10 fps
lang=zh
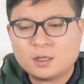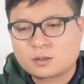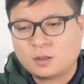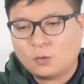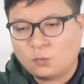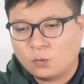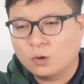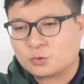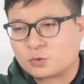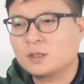就是
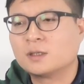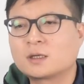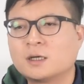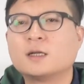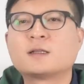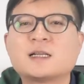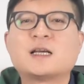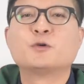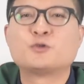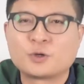我觉得可能大
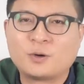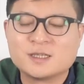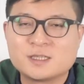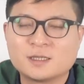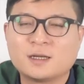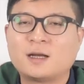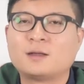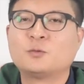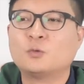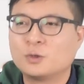家会缺黄金啊，
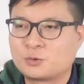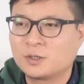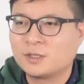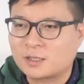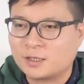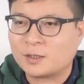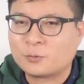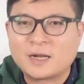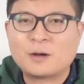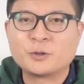我觉得可
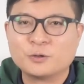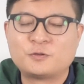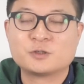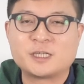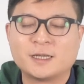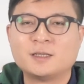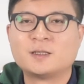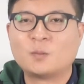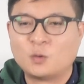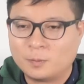能未来会有风险，
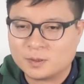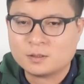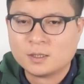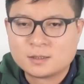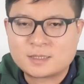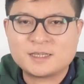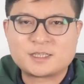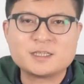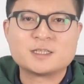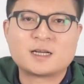那么我们在
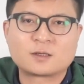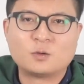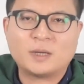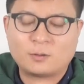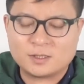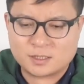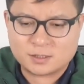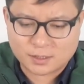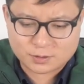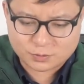心理上购买黄金，
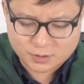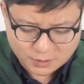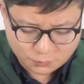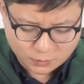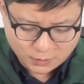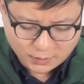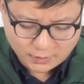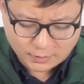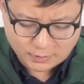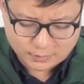这个就是期货
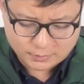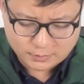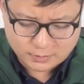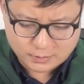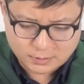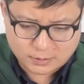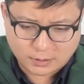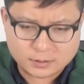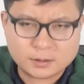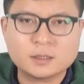呃
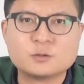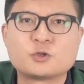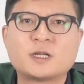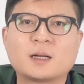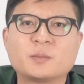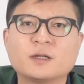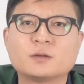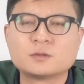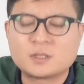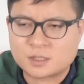的一个巨大的变
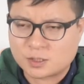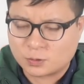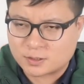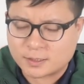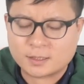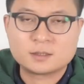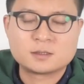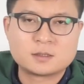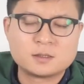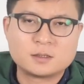动。那期货这些。
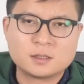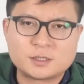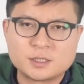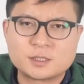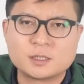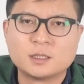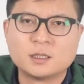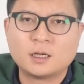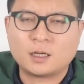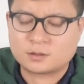的信心
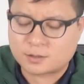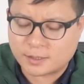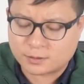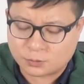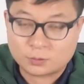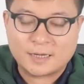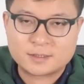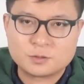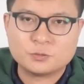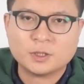啊，这些都来
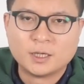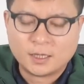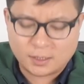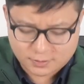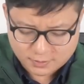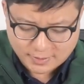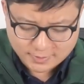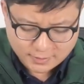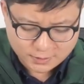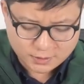自于啊市
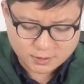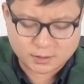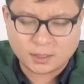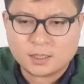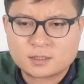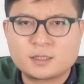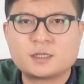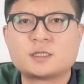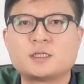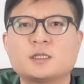场上的信心，这
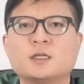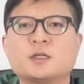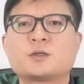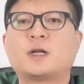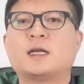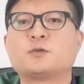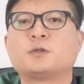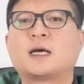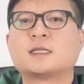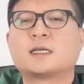些信心就来自
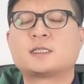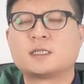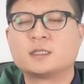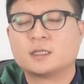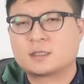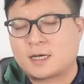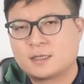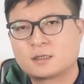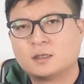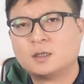于大家心里的
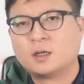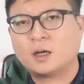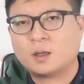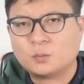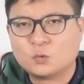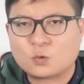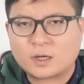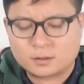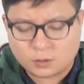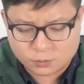猜测啊目
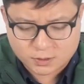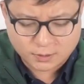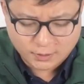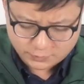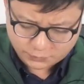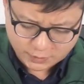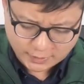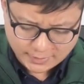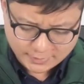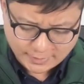光的投射，就是
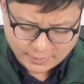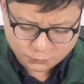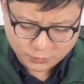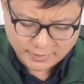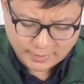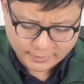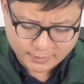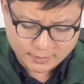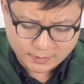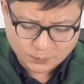看一下对哪
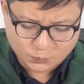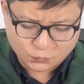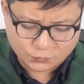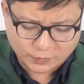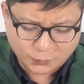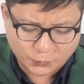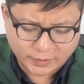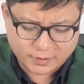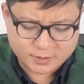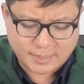一个部分
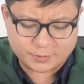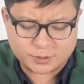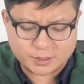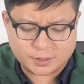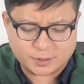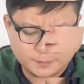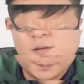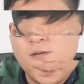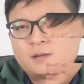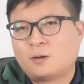会更加有信心。
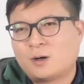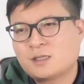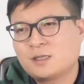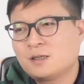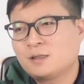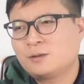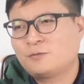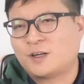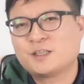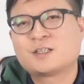那黄金
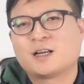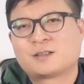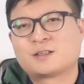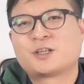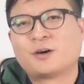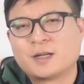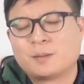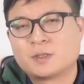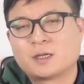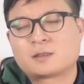跟房地产是交易
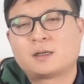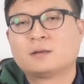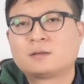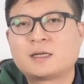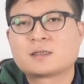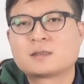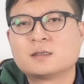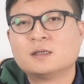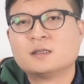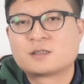量比较少，但
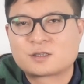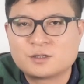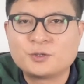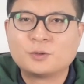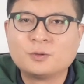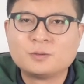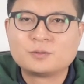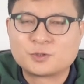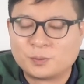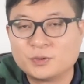是石油
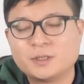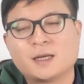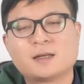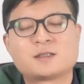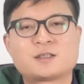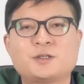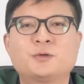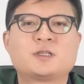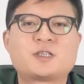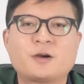就不一样，石
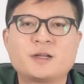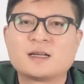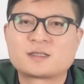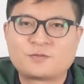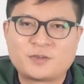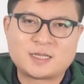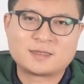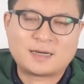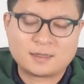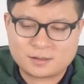油的交易量是非
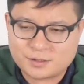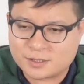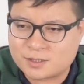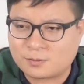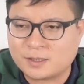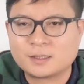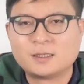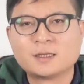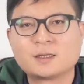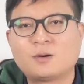常大的，而且这玩意
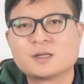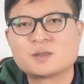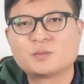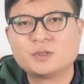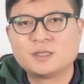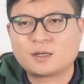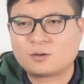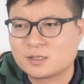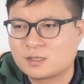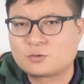儿跟黄金不一样，
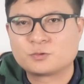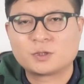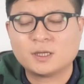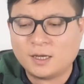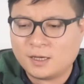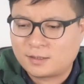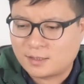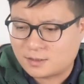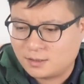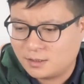黄金储存，
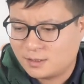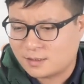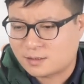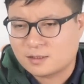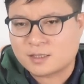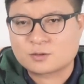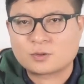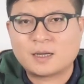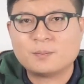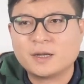它是一旦生产
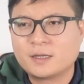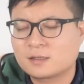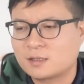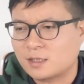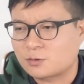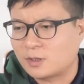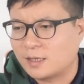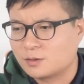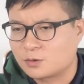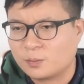出来，每天生产出
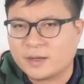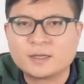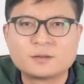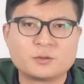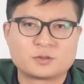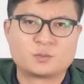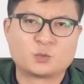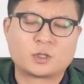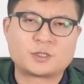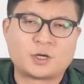来就每天都有这么
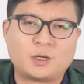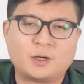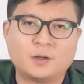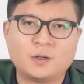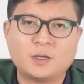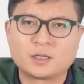多的消耗。